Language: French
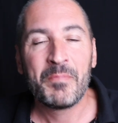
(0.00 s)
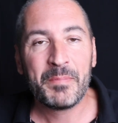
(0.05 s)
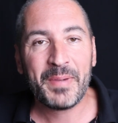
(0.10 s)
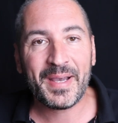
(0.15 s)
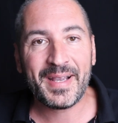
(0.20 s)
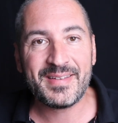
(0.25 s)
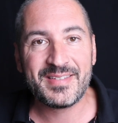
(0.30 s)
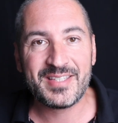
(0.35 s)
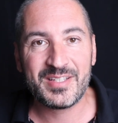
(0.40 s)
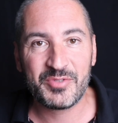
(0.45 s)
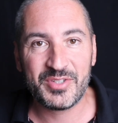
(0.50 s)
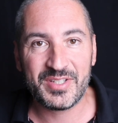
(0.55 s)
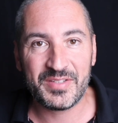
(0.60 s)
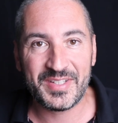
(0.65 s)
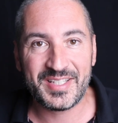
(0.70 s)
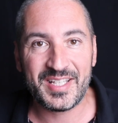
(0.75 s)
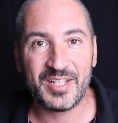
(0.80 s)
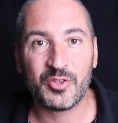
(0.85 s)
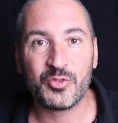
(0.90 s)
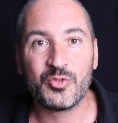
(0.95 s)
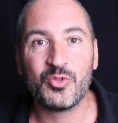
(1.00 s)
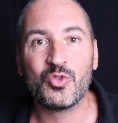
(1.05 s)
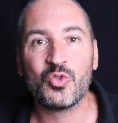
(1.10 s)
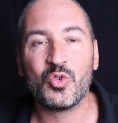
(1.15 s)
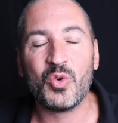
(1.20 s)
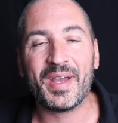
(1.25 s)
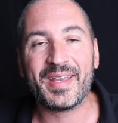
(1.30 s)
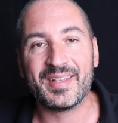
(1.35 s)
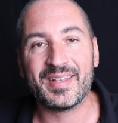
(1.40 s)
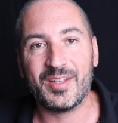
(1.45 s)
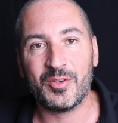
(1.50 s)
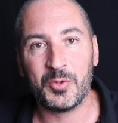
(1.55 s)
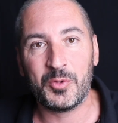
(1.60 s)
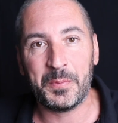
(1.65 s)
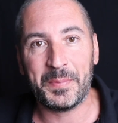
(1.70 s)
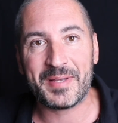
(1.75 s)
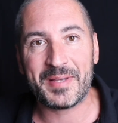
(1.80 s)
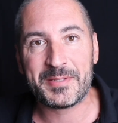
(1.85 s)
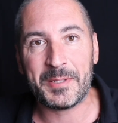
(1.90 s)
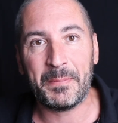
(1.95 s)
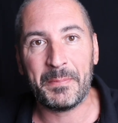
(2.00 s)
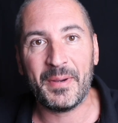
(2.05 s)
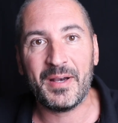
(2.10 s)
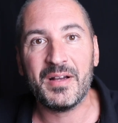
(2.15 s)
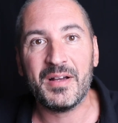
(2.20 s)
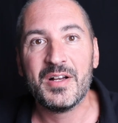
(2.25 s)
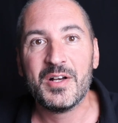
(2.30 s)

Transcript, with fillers: Pareil, si vous avez été dans une soirée qui était super sympa,